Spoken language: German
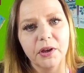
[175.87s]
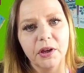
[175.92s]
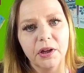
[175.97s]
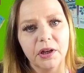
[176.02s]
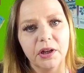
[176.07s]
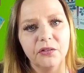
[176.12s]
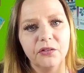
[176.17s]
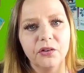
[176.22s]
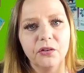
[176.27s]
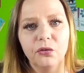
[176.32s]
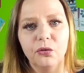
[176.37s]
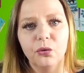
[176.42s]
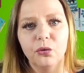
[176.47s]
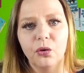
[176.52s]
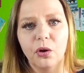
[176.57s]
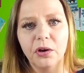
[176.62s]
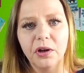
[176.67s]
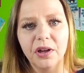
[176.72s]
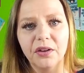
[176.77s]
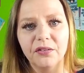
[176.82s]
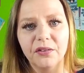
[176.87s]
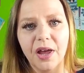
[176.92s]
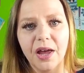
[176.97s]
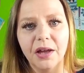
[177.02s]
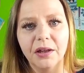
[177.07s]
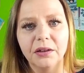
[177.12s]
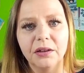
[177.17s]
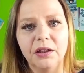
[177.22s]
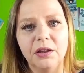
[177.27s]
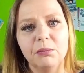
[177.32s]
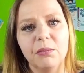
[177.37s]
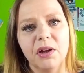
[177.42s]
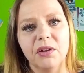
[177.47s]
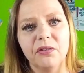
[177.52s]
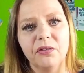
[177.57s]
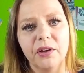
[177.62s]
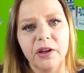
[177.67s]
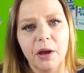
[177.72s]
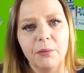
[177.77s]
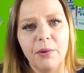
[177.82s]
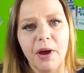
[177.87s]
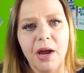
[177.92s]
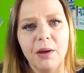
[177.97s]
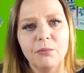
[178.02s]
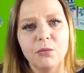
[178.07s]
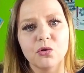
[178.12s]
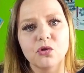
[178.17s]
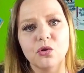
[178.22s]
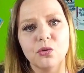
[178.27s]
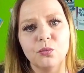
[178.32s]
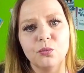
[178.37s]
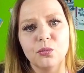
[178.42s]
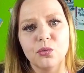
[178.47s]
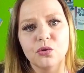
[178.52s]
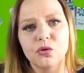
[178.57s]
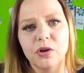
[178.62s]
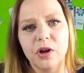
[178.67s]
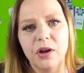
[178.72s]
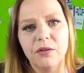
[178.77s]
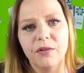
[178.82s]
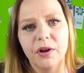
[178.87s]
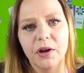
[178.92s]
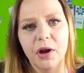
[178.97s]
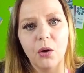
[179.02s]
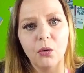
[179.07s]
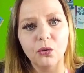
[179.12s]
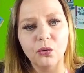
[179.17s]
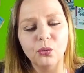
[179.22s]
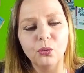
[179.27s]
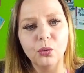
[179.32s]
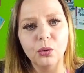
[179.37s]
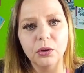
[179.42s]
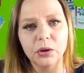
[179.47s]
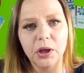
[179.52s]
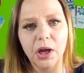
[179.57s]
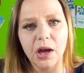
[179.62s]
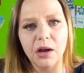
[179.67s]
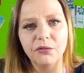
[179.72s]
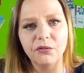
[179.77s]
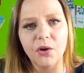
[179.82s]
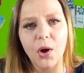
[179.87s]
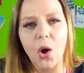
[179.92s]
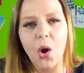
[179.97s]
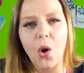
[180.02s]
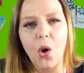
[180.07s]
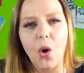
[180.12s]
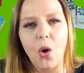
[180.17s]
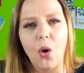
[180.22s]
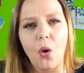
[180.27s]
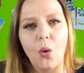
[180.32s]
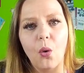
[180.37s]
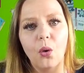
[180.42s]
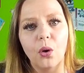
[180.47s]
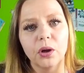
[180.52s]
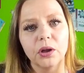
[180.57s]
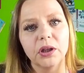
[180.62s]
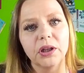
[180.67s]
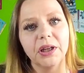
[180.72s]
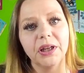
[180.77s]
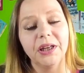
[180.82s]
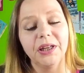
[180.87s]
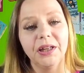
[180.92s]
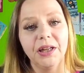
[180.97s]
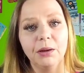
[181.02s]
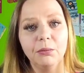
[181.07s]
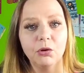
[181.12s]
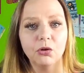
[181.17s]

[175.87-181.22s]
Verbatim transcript: das sind so Sondersachen, die man sich ab einem bestimmten Bestellwert aussuchen darf. Und ich nehme